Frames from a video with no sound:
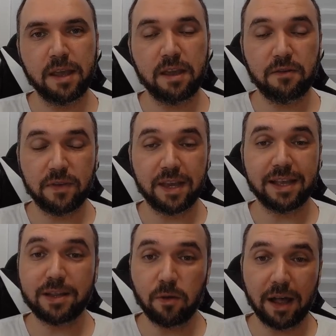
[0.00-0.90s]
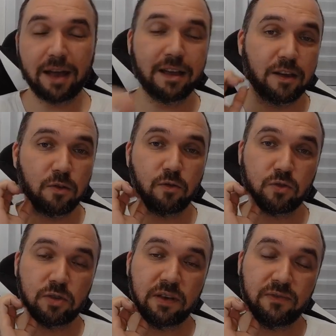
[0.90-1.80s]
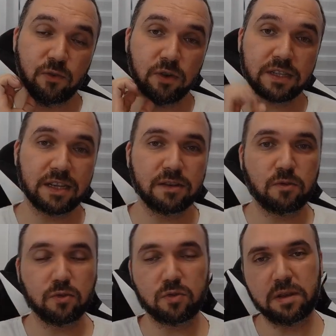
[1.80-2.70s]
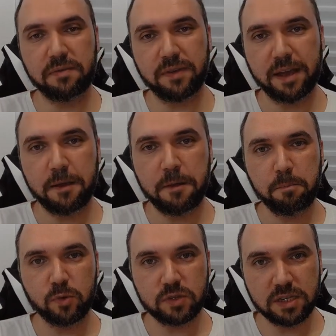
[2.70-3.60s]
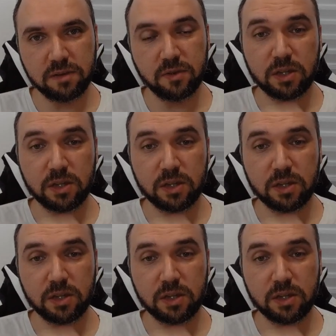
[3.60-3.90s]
enfim, e estão lá com toda a força, com toda a fé possível.